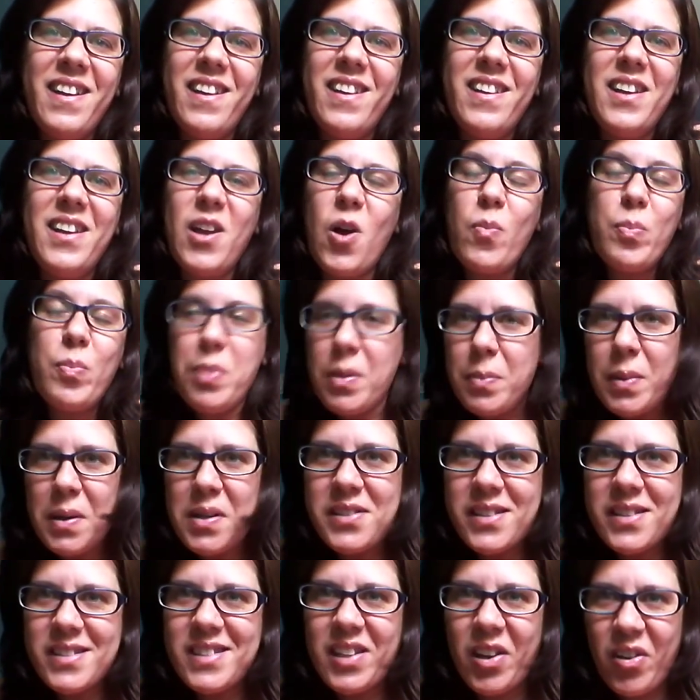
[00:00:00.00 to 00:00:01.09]
E eu me
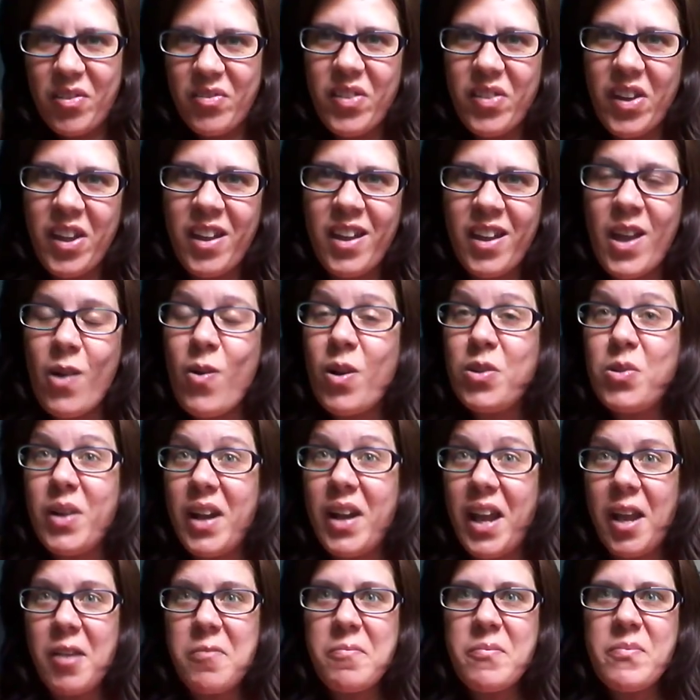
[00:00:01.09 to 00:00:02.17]
permiti escrever. Eu
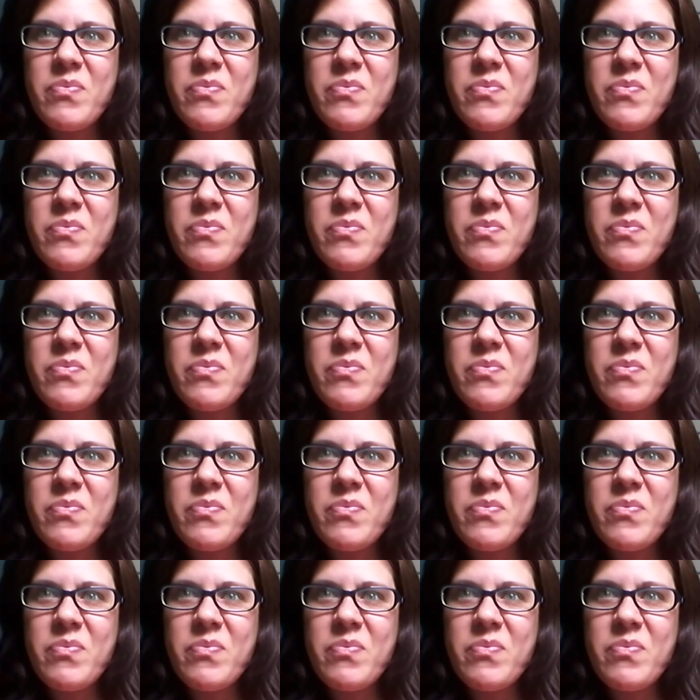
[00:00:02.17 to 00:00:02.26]
adorei.